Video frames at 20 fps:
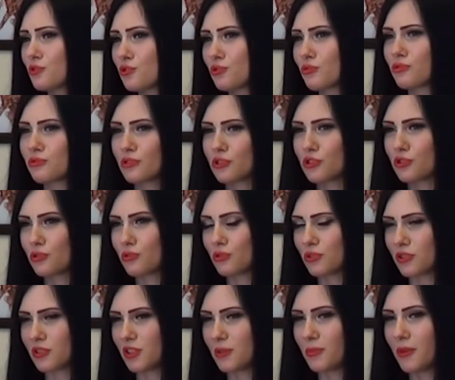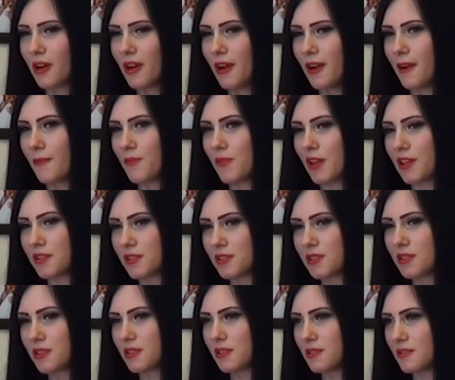что-то, чье-то там, а
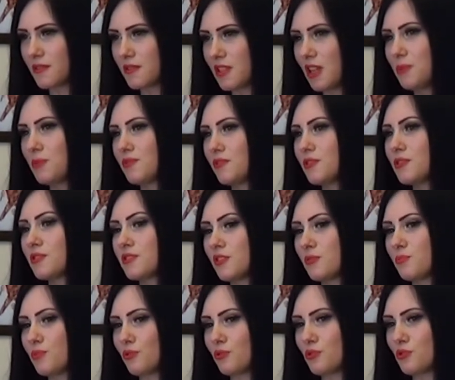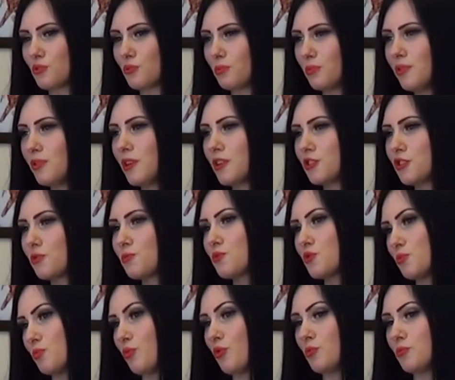ты сам двигался вперед, чтобы было о чем
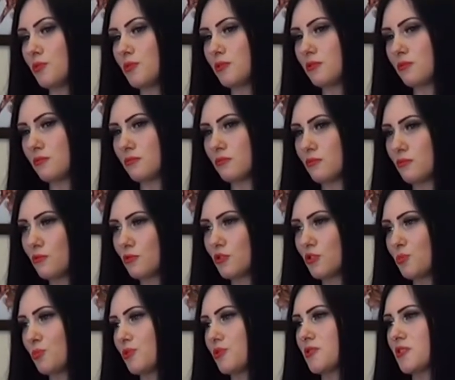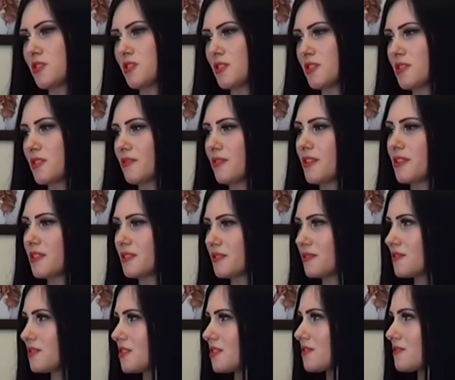вспомнить. Нужно просто создавать
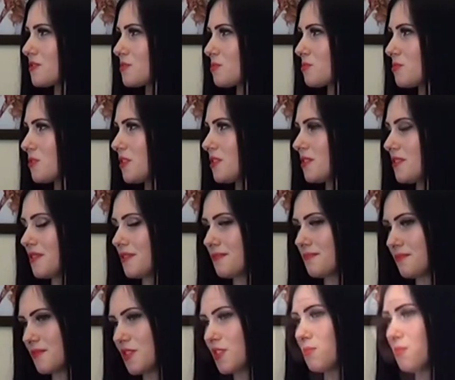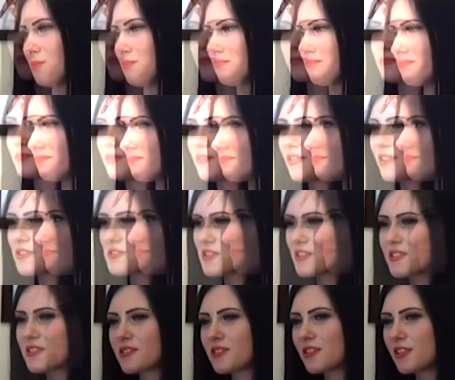все эти воспоминания самим. Бывают
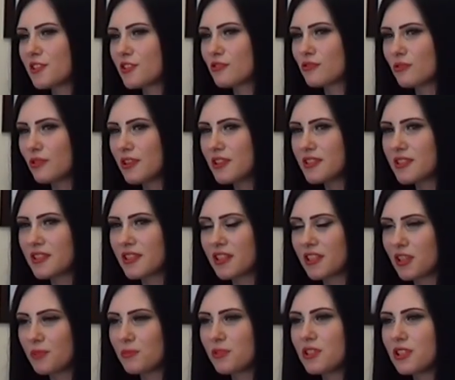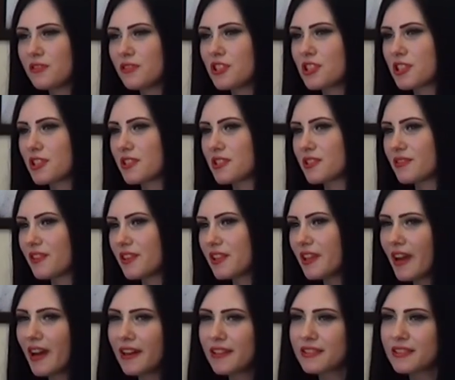часто такие ситуации, когда мне девочки
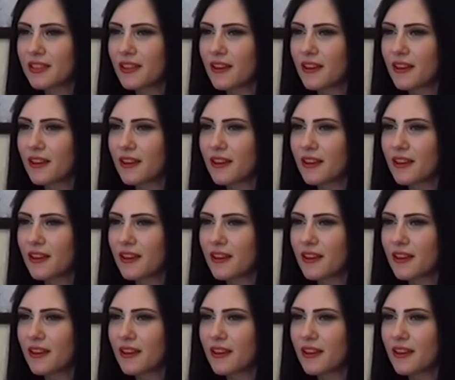звонят,